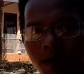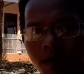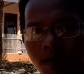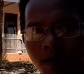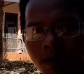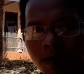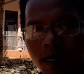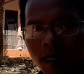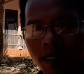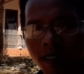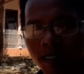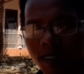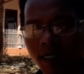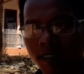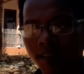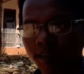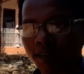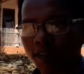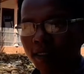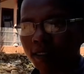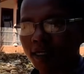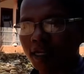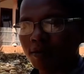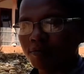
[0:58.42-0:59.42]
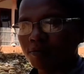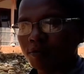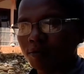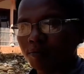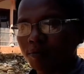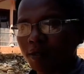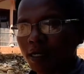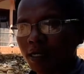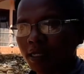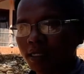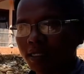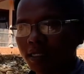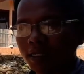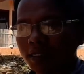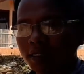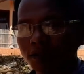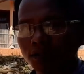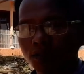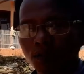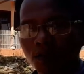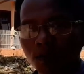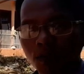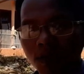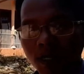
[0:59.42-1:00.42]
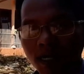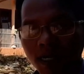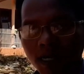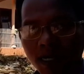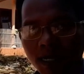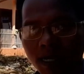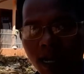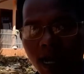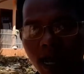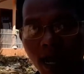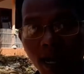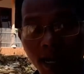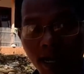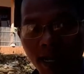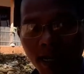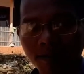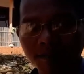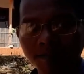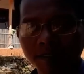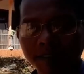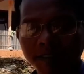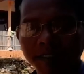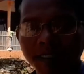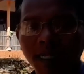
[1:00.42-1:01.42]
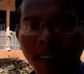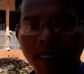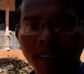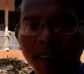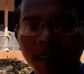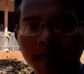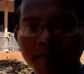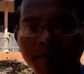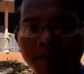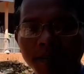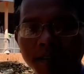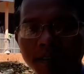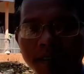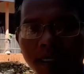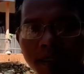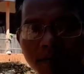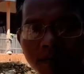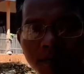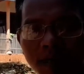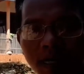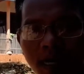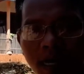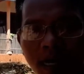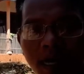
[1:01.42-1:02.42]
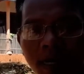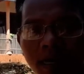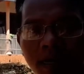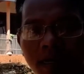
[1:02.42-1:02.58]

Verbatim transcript: orang yang tidak memiliki keturunan, anak misalnya bisa juga